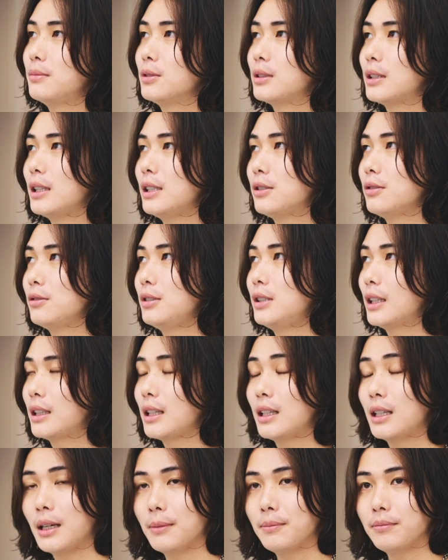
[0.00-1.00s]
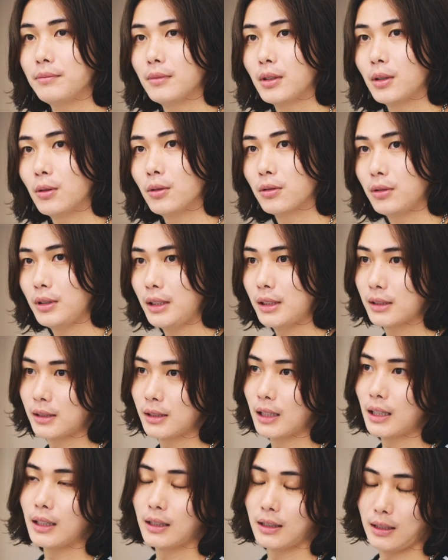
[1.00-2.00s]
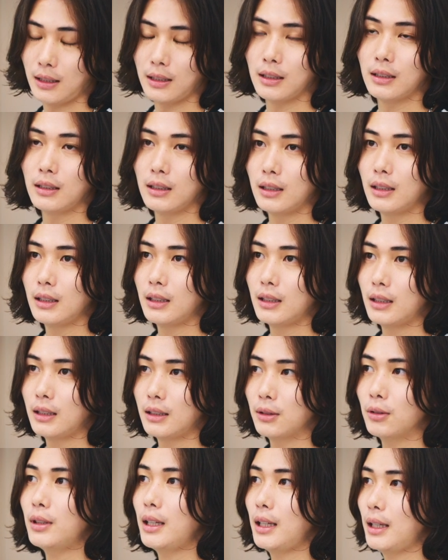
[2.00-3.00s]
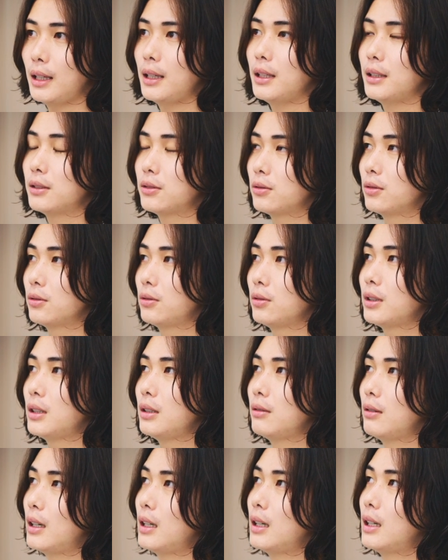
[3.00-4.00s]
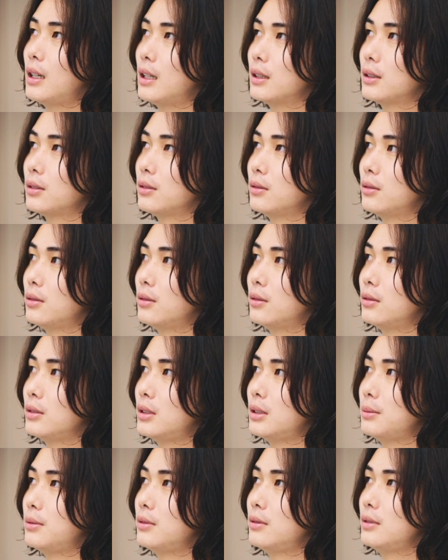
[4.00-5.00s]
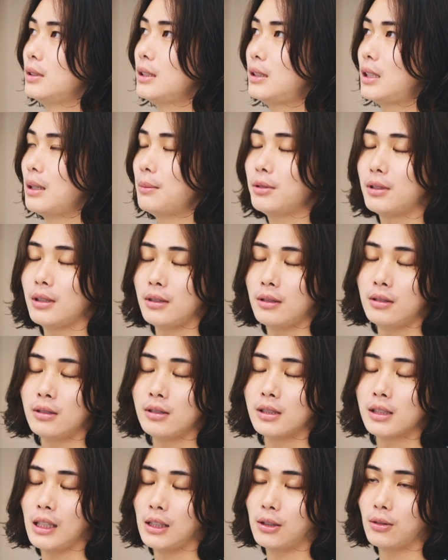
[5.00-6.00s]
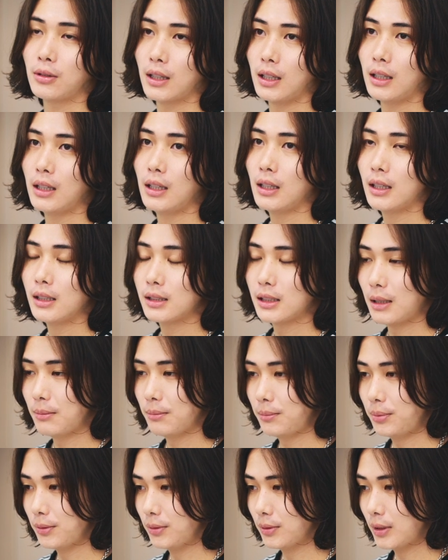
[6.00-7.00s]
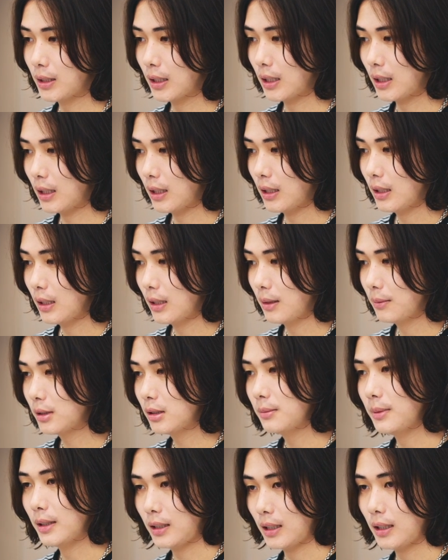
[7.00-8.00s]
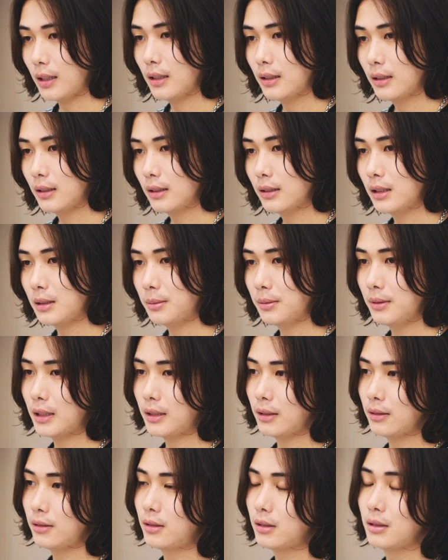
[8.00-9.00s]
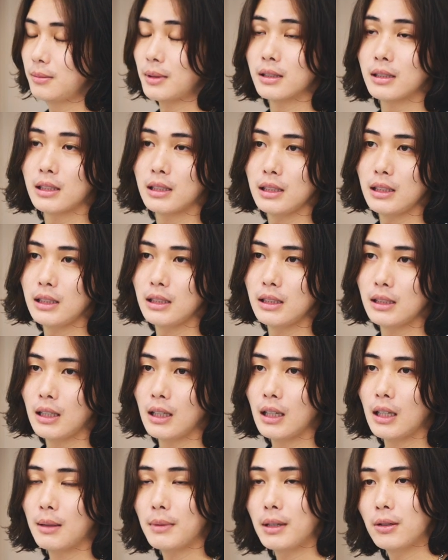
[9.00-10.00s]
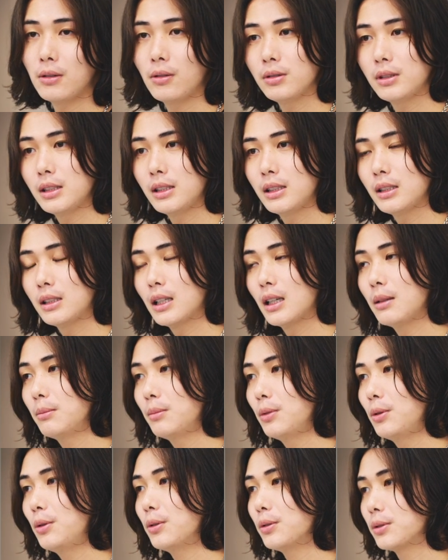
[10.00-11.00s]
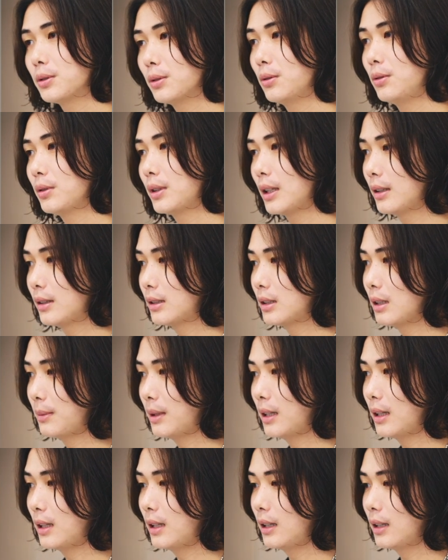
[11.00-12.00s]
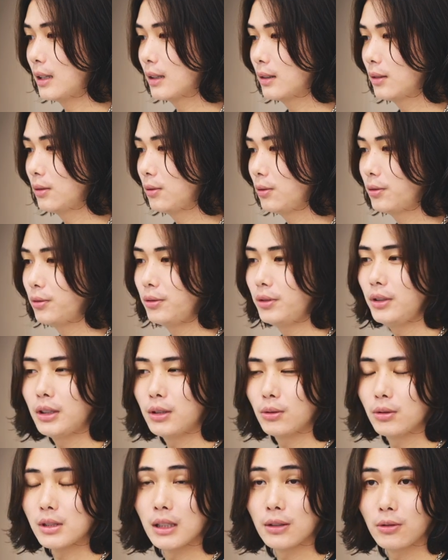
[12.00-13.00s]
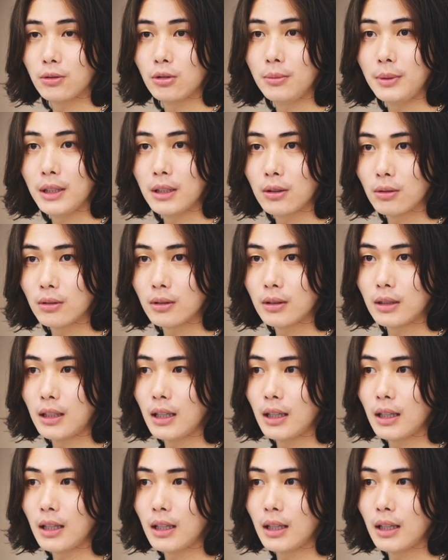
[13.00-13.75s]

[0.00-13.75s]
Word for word: も最初売り上げが本当に少なかったのでその時はその自分で全部施術したりとかシャンプーから全て自分で施術しますし、まあ、放置時間もそのお客様の雰囲気をちゃんと読み取っ